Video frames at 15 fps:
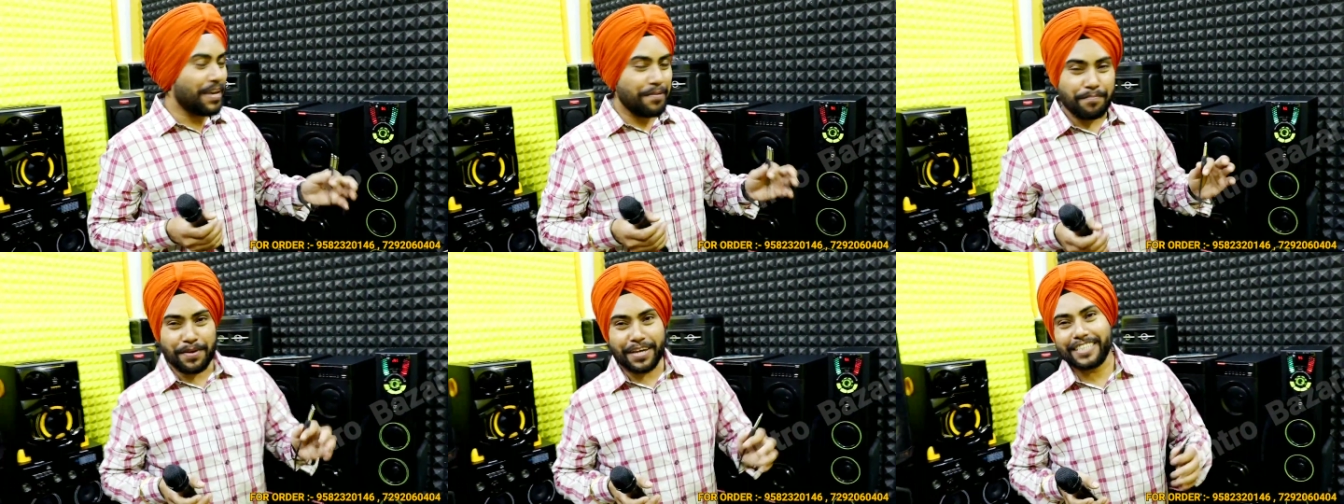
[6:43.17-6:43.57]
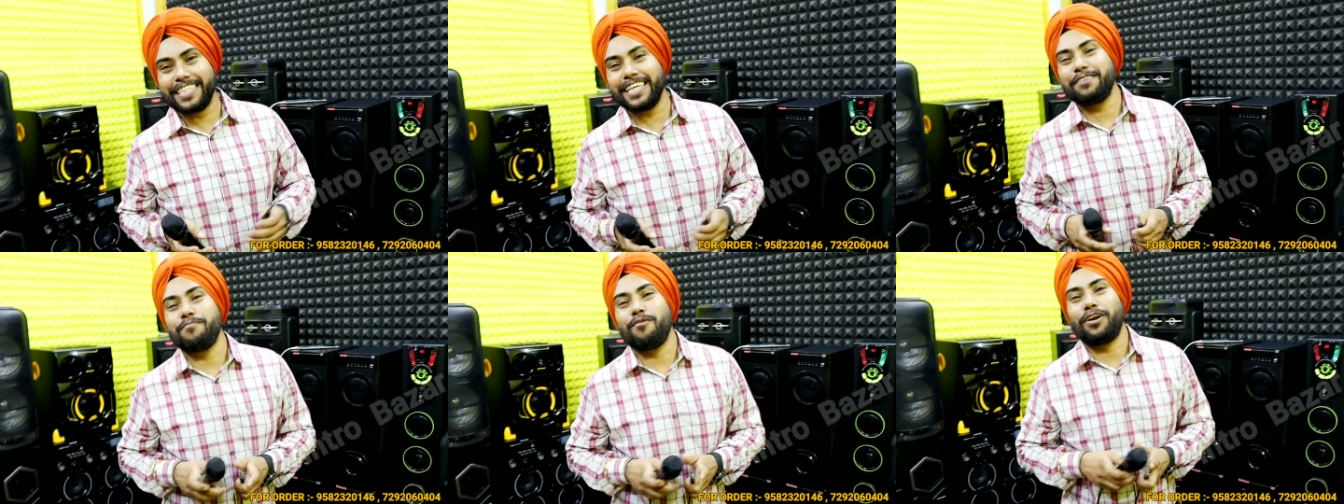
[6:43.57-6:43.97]
ये
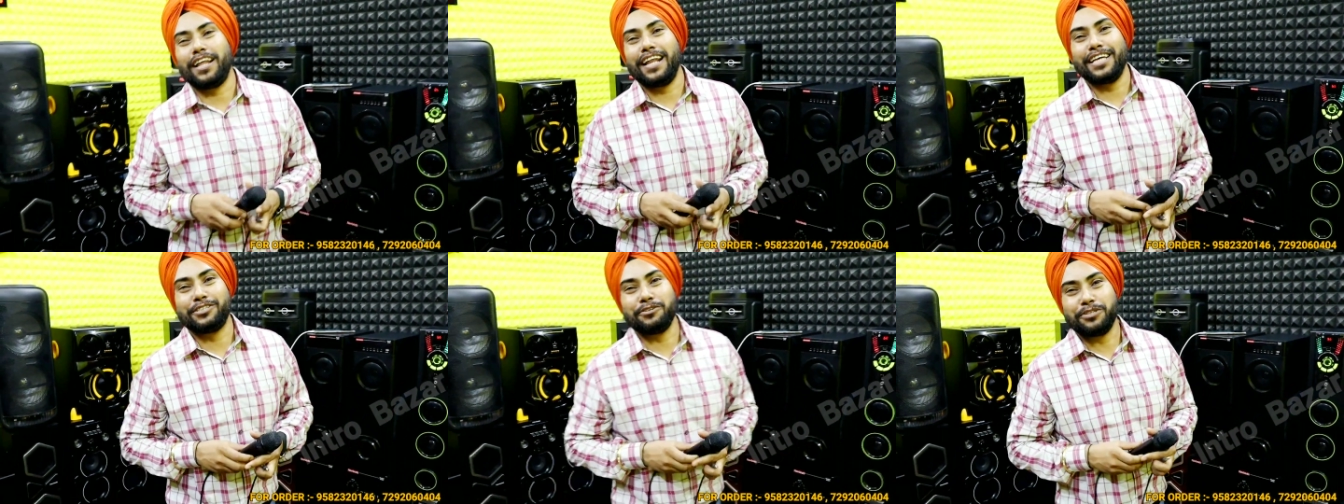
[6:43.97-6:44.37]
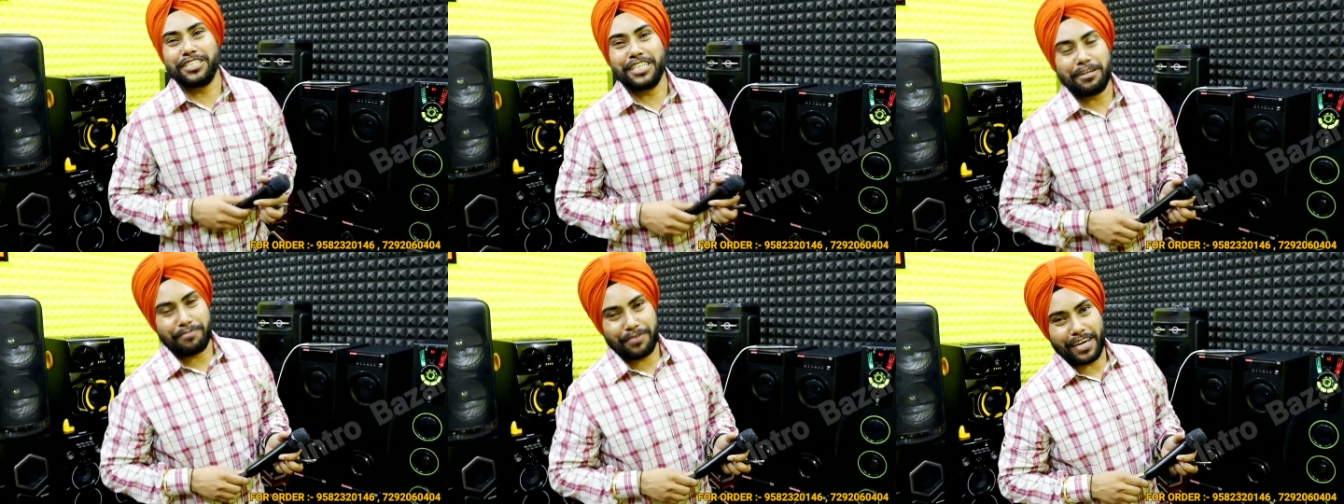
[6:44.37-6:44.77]
बेसिक मॉडल है
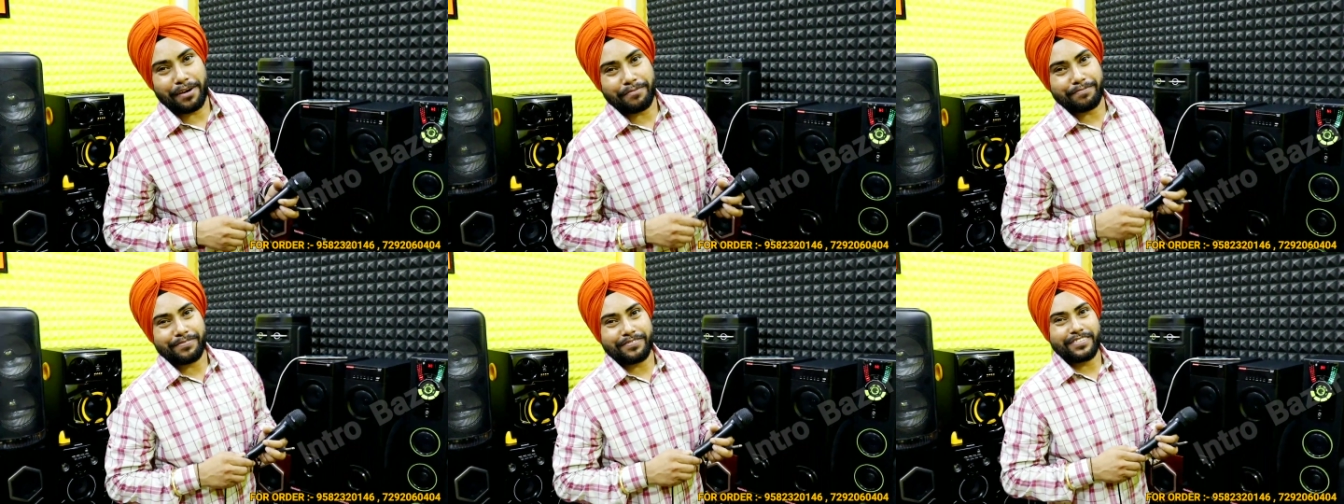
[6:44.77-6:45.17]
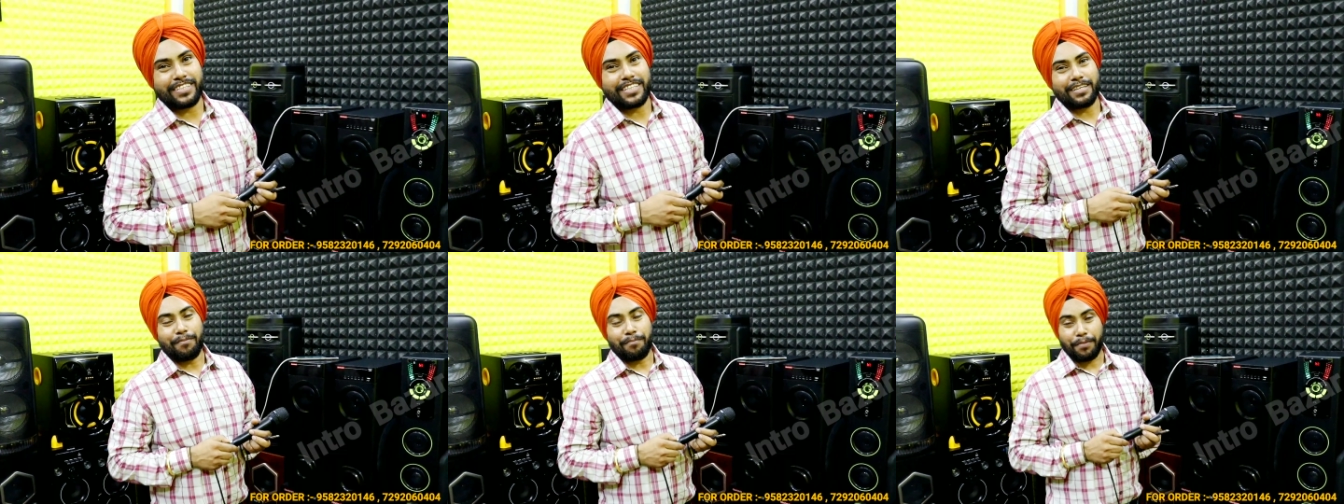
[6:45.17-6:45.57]
सोचिए अभी आप जी
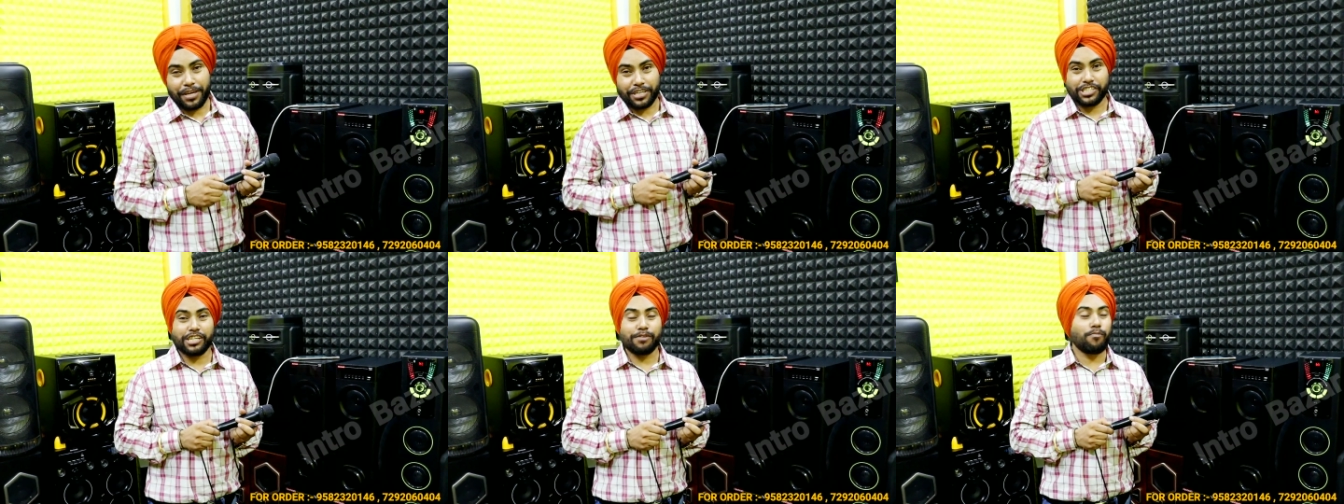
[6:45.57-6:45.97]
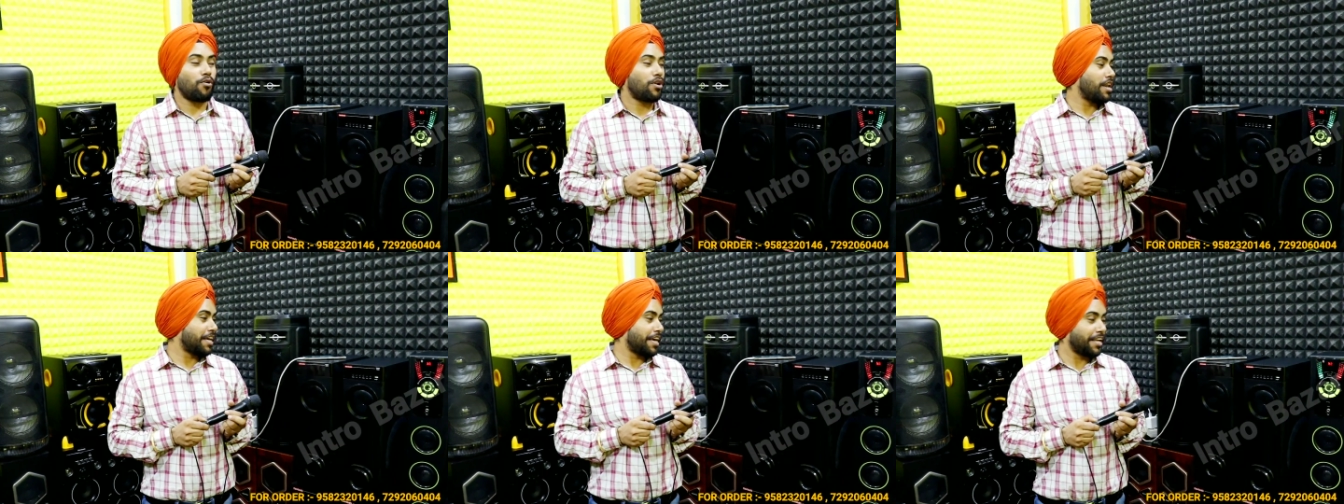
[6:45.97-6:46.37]
जी बेसिक
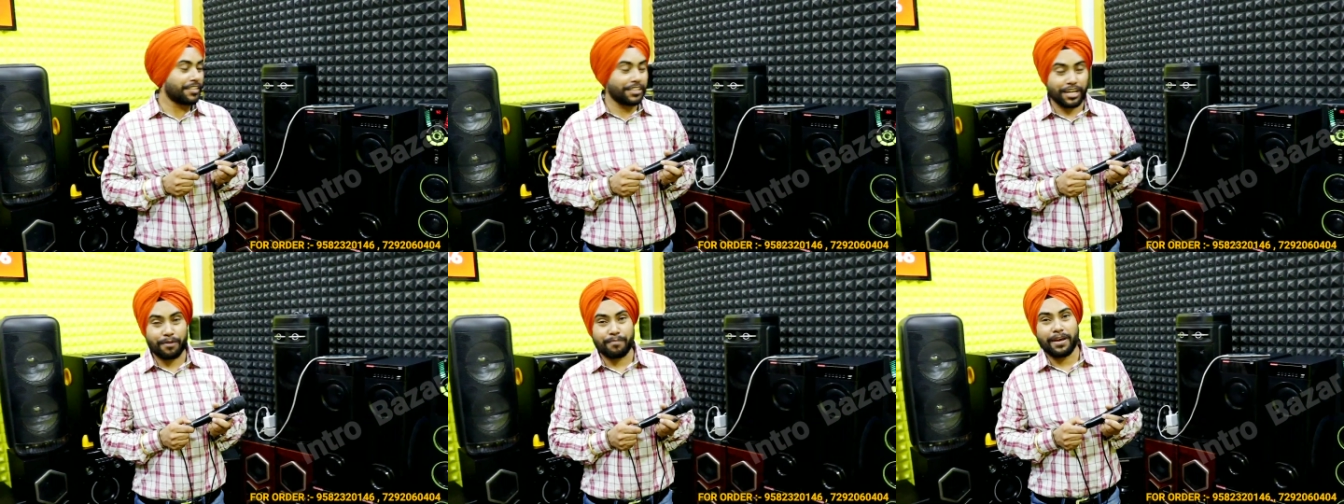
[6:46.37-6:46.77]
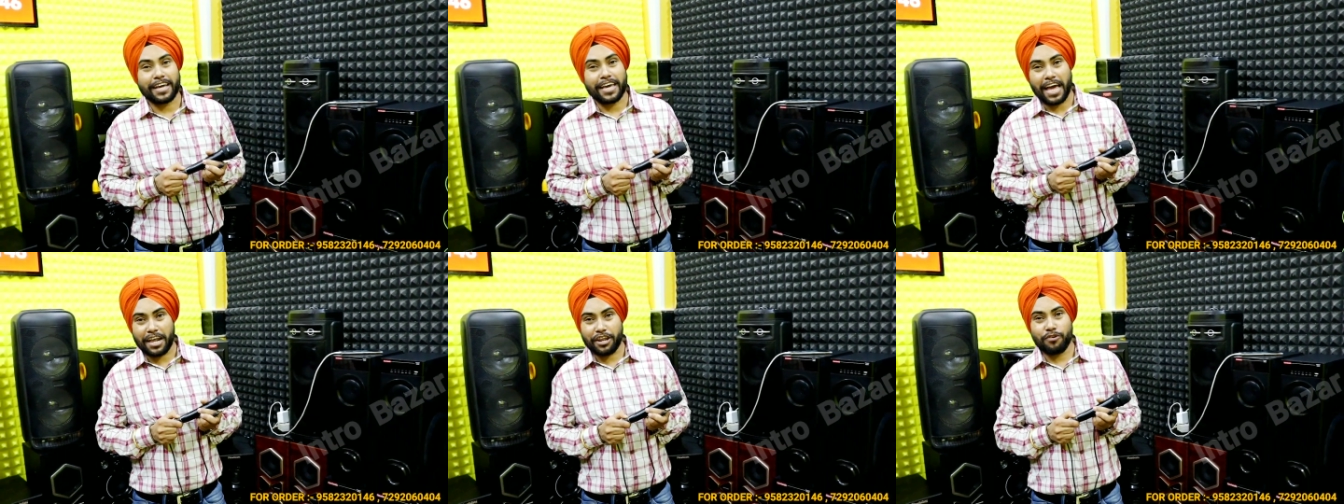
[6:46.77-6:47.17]
मॉडल के अंदर
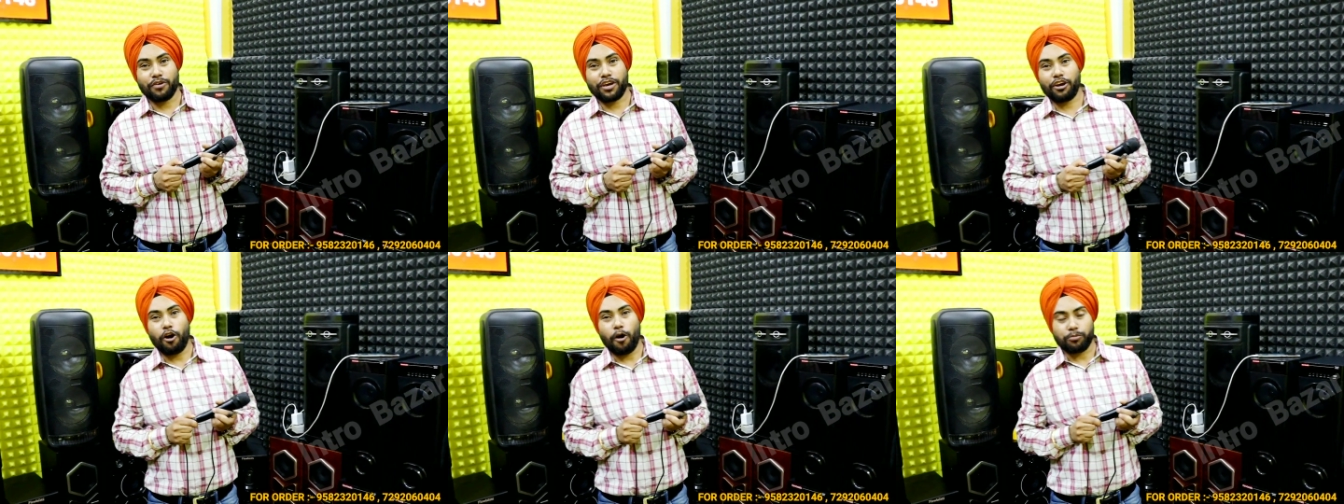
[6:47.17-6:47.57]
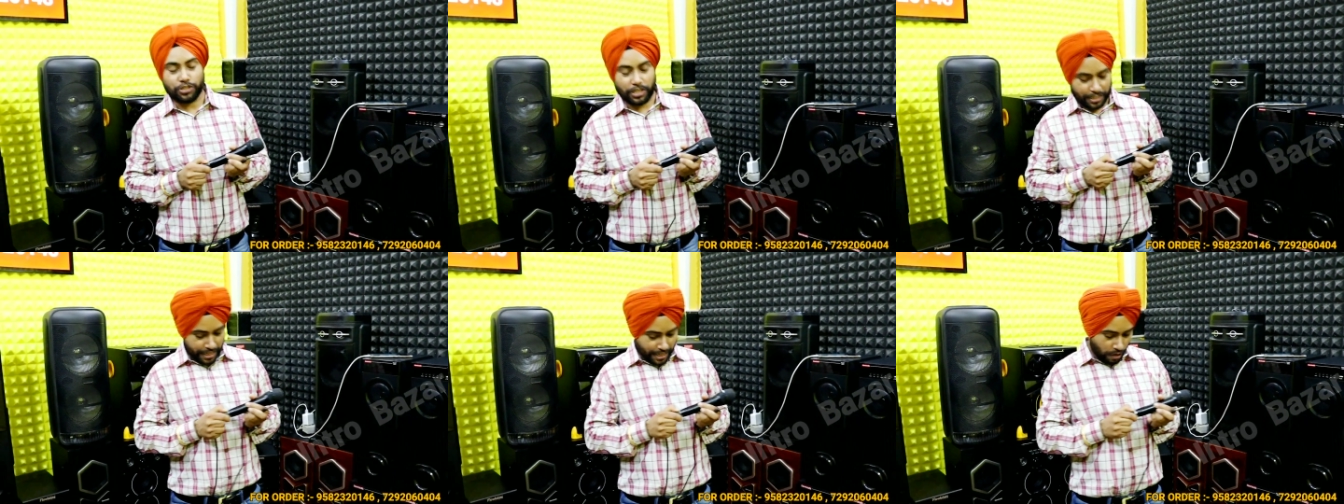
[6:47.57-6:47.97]
मैं कैरियो का
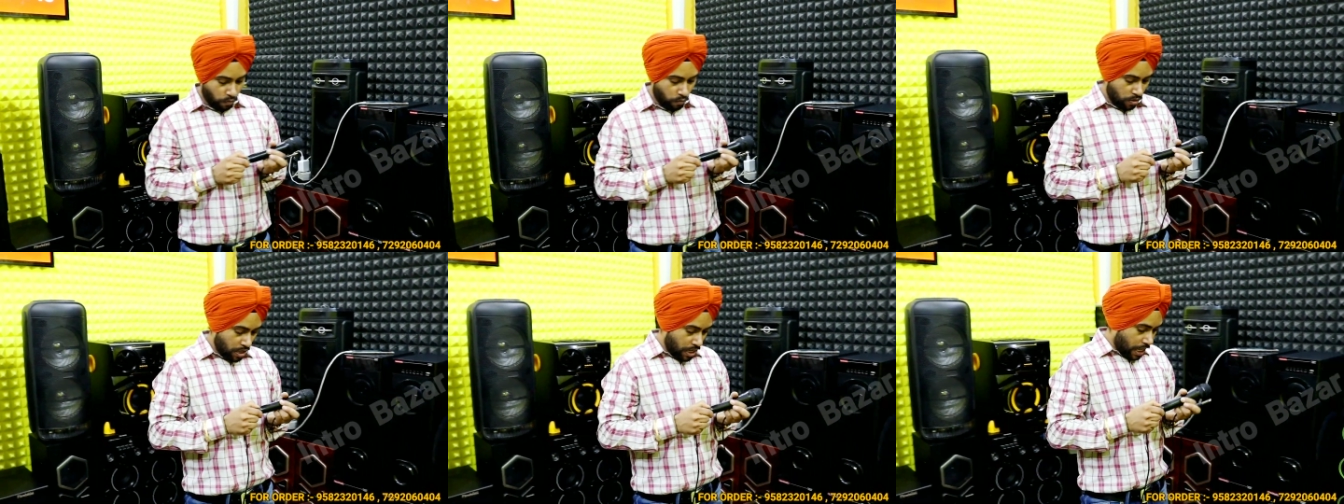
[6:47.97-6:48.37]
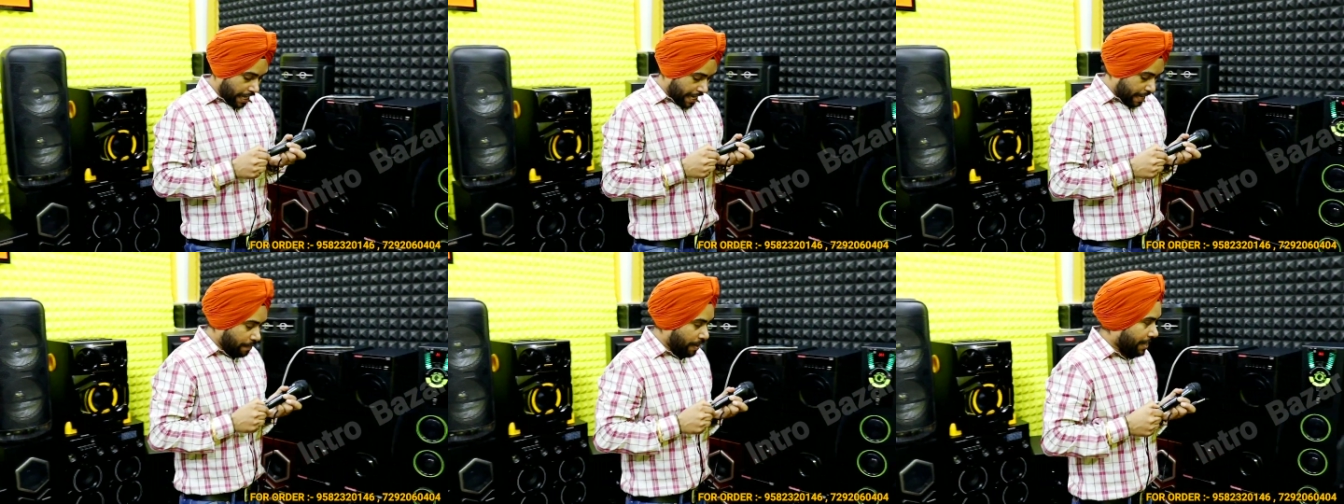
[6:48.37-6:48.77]
ऑप्शन दे रहा हूँ
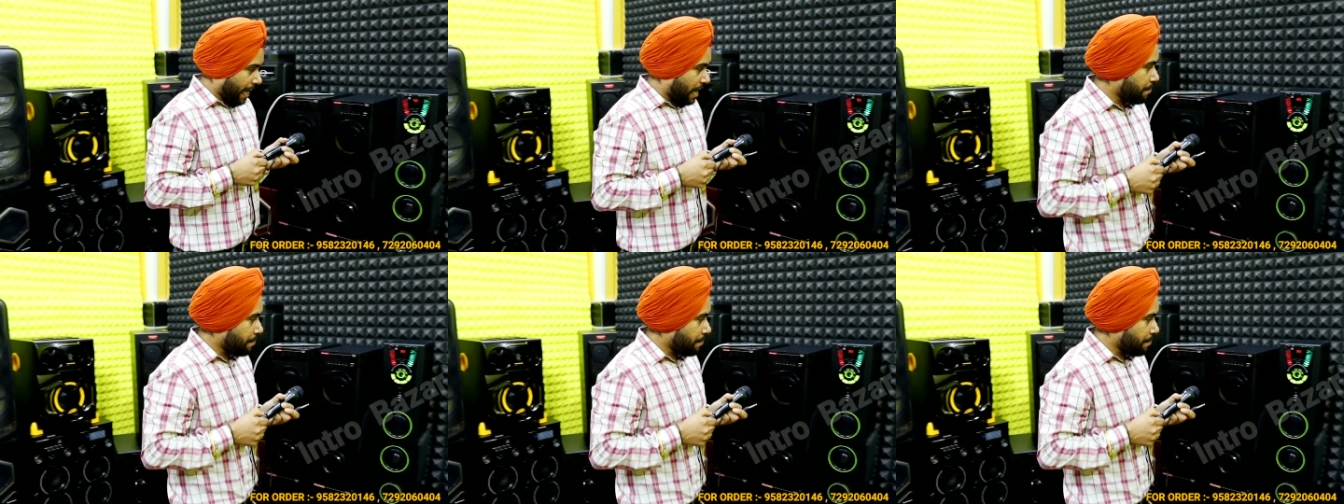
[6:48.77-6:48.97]
ठीक है